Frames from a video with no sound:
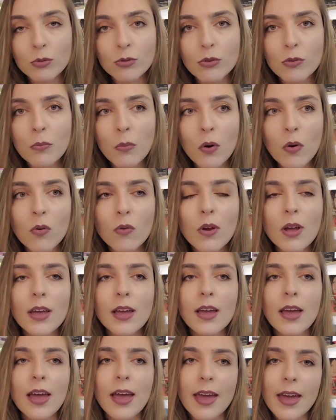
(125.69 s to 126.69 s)
O Drummond
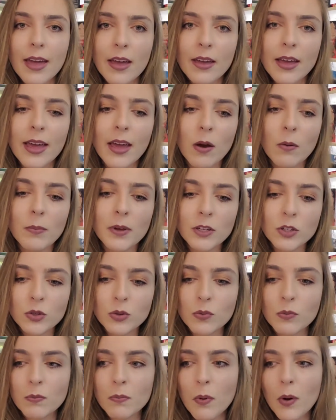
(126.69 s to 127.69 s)
é
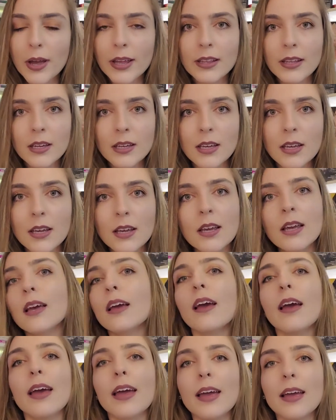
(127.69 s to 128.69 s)
realmente um poeta que
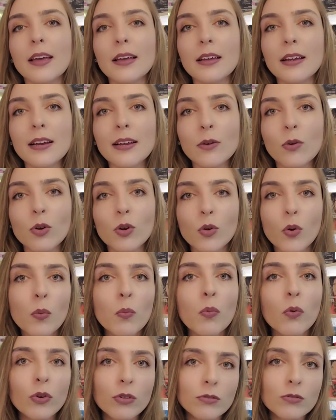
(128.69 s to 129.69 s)
é, ele olhou
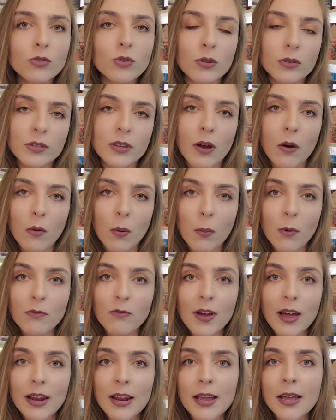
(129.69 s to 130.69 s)
muito social, como eu
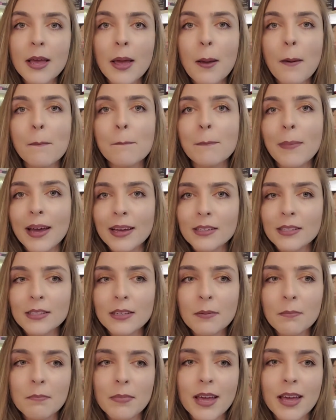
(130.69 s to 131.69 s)
falei, mas
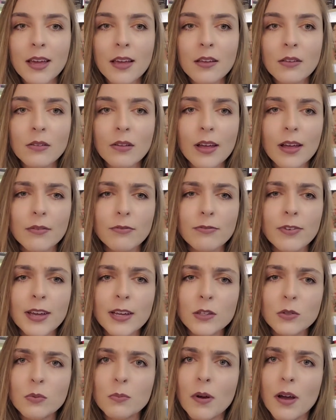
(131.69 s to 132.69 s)
também é,
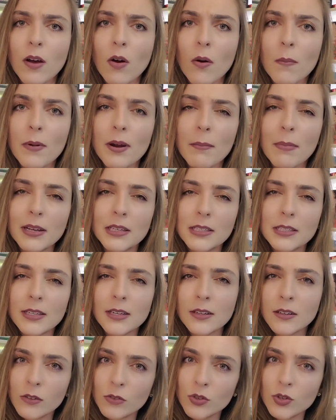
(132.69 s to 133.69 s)
fez uma obra
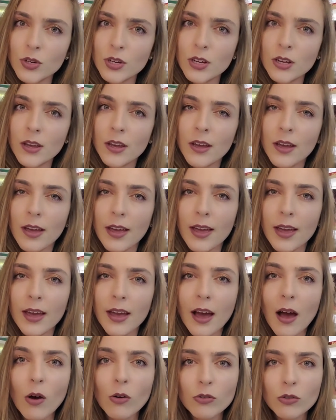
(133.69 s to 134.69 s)
bastante
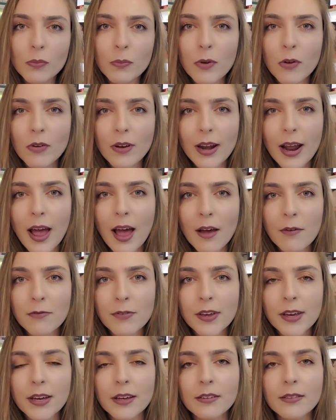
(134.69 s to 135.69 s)
é,
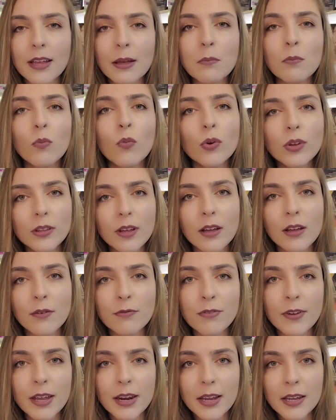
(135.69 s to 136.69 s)
autobiográfica, tem muita
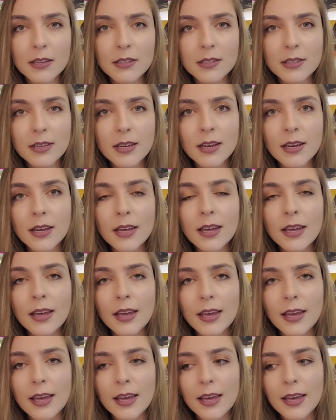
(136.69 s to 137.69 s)
referência
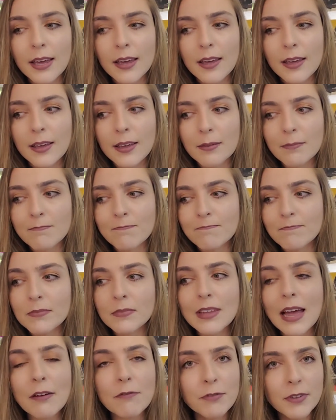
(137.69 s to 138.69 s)
é,
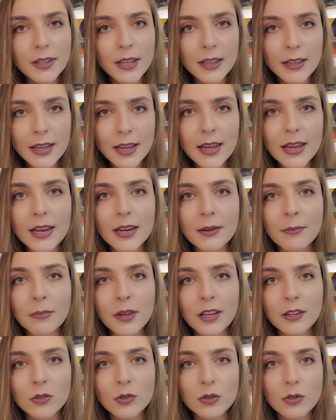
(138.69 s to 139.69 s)
da vida dele
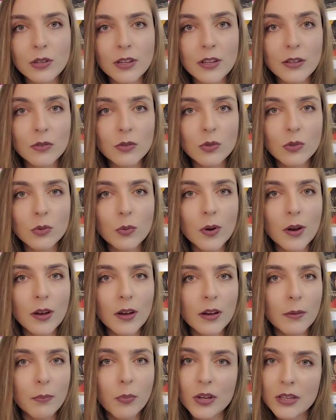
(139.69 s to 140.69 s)
em, em,
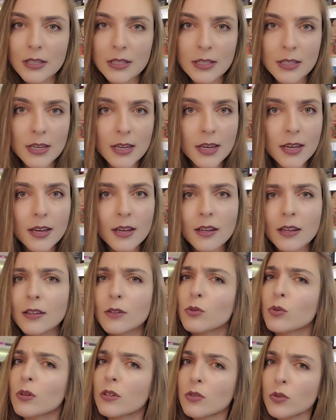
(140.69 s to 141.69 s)
sua poesia, em
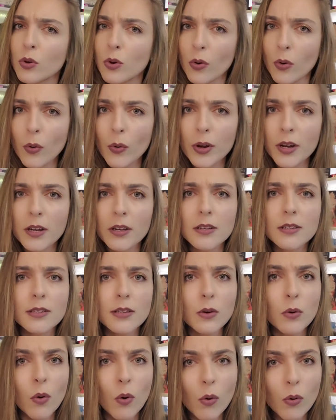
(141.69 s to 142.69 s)
suas crônicas
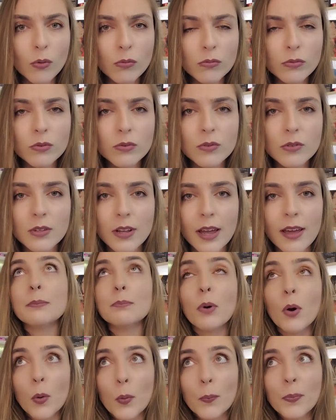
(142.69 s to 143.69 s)
e contos, né?
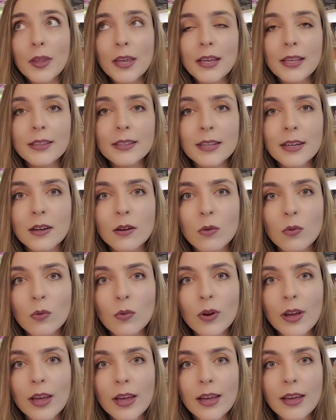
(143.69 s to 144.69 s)
Bom,
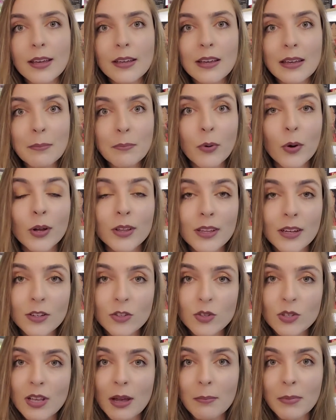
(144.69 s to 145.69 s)
então é, é
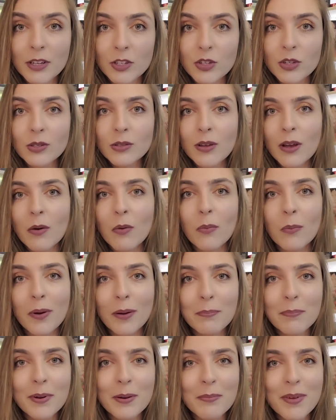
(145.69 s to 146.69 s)
importante saber disso, é
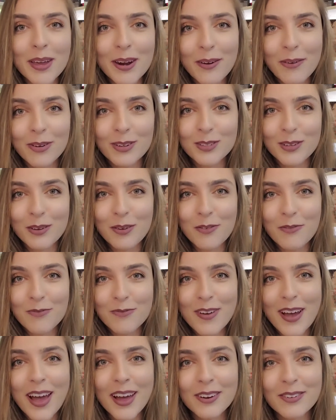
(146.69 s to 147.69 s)
uma primeira coisa que eu
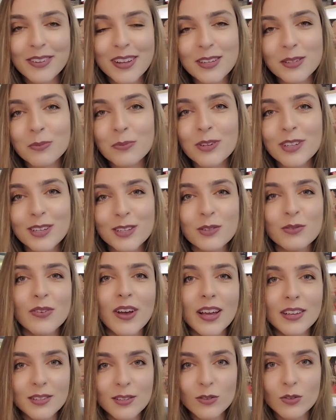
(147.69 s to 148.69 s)
falo, das muitas
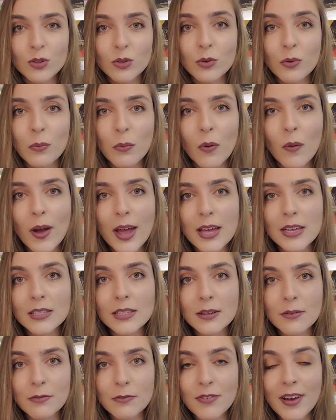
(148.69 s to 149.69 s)
faces de Drummond,
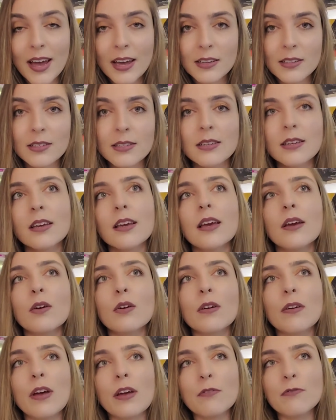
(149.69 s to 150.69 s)
essa face
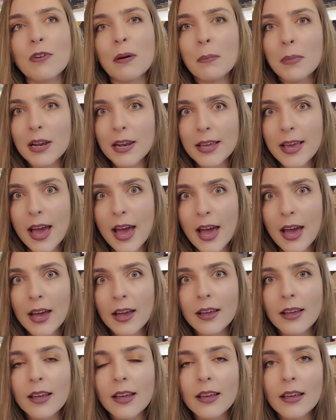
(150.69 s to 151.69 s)
é,
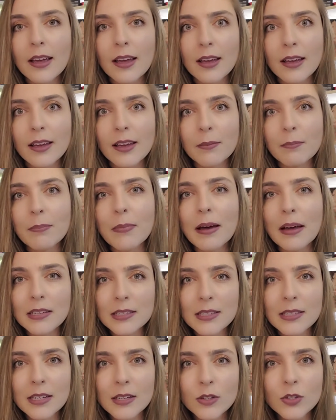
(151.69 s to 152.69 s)
familiar é,
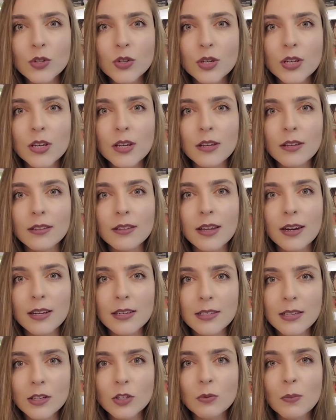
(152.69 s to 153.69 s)
bastante
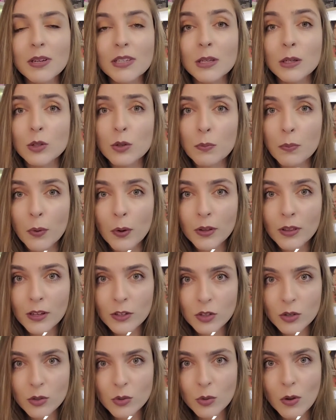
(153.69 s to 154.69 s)
interessante, bastante
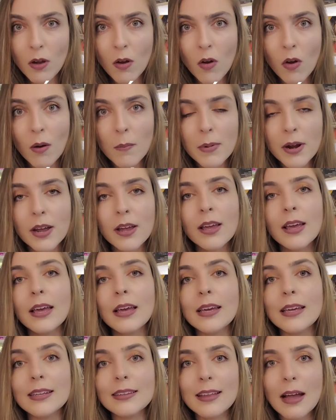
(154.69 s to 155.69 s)
importante em sua obra.
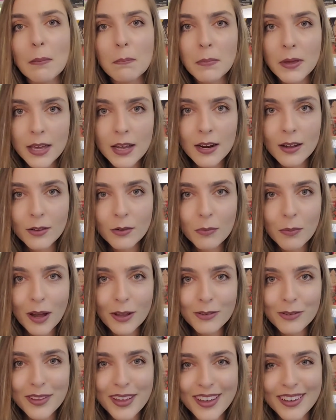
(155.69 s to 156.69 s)
Itabira do
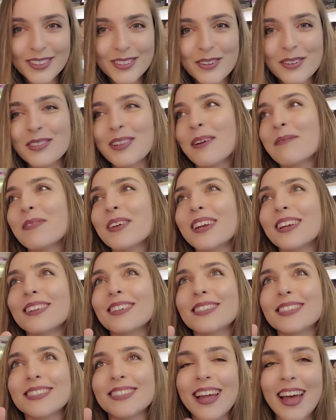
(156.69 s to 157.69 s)
Mato Dentro, Itabira
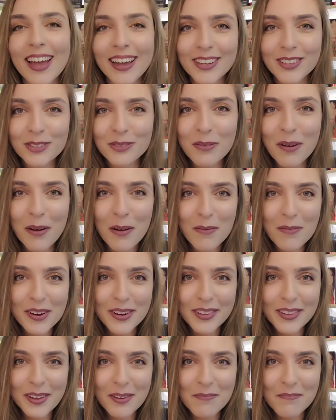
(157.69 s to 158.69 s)
está em sua
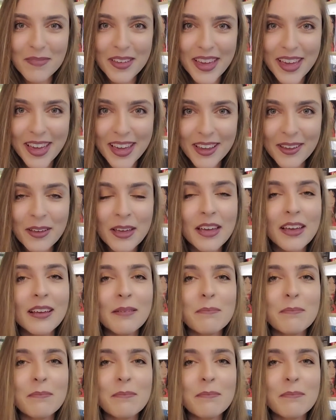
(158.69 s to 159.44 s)
obra também.